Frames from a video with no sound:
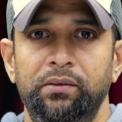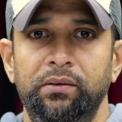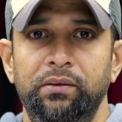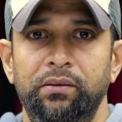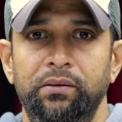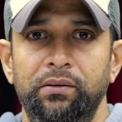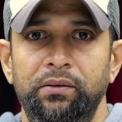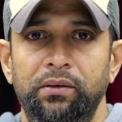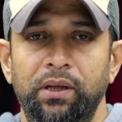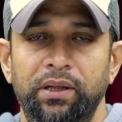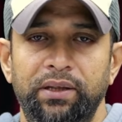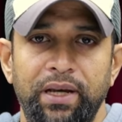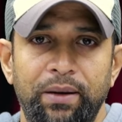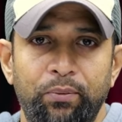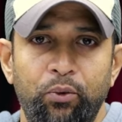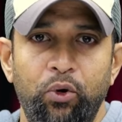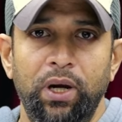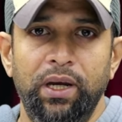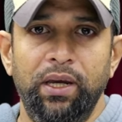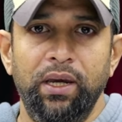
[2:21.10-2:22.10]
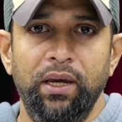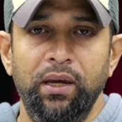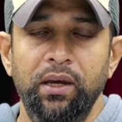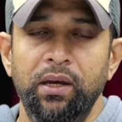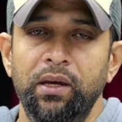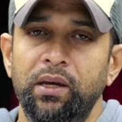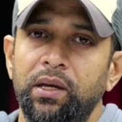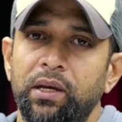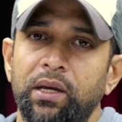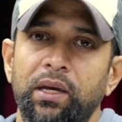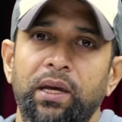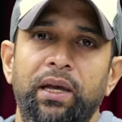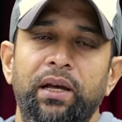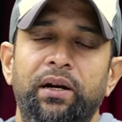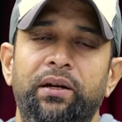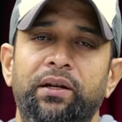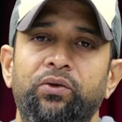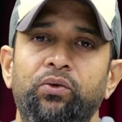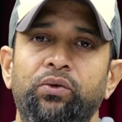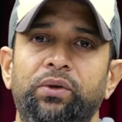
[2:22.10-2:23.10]
Decíamos aquí que el
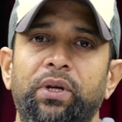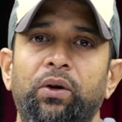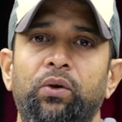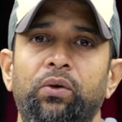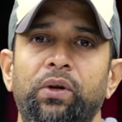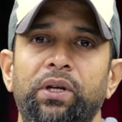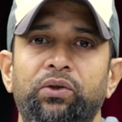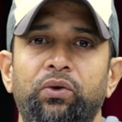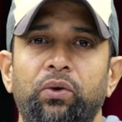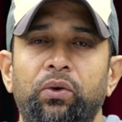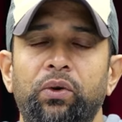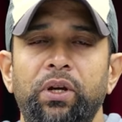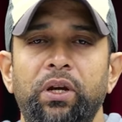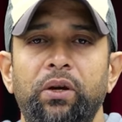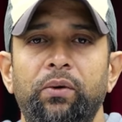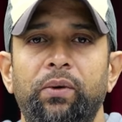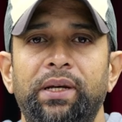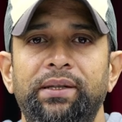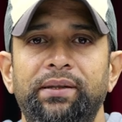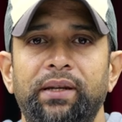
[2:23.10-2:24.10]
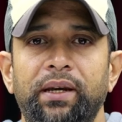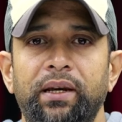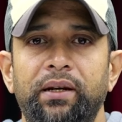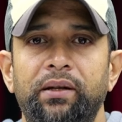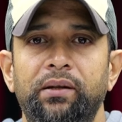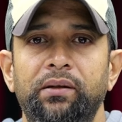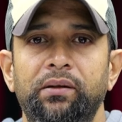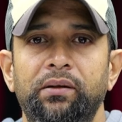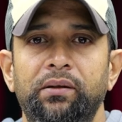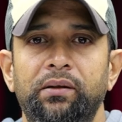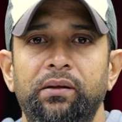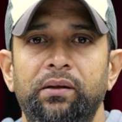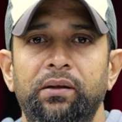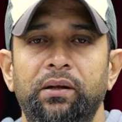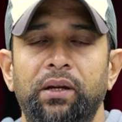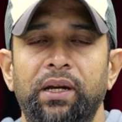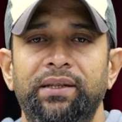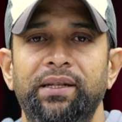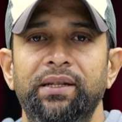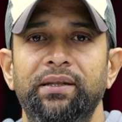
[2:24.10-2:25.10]
resultado de eso iba a ser que
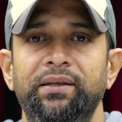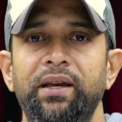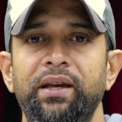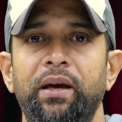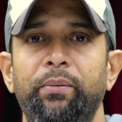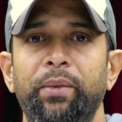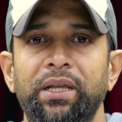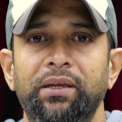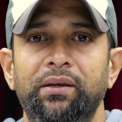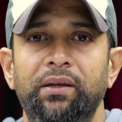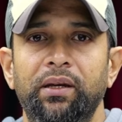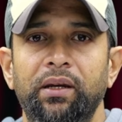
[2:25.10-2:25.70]
sencillamente